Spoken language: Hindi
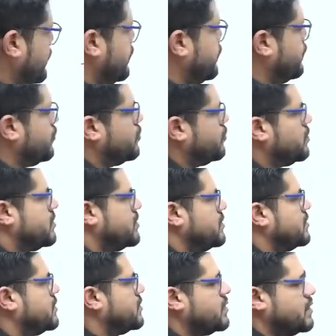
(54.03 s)
फ्लोर
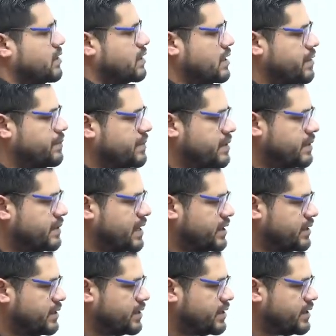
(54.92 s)
हमने
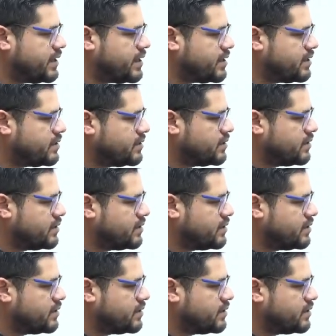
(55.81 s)
बना लिया ठीक है